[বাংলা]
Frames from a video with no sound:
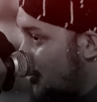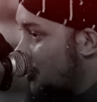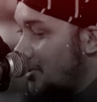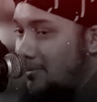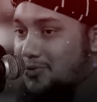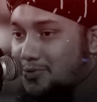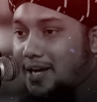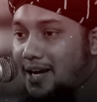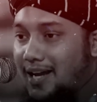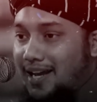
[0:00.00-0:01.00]
তমুক বাবা
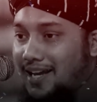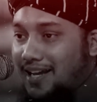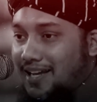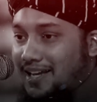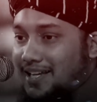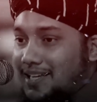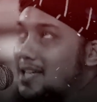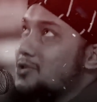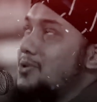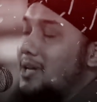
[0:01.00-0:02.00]
শুনে
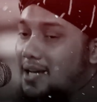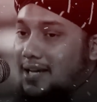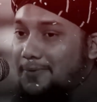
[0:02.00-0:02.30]
কে শুনে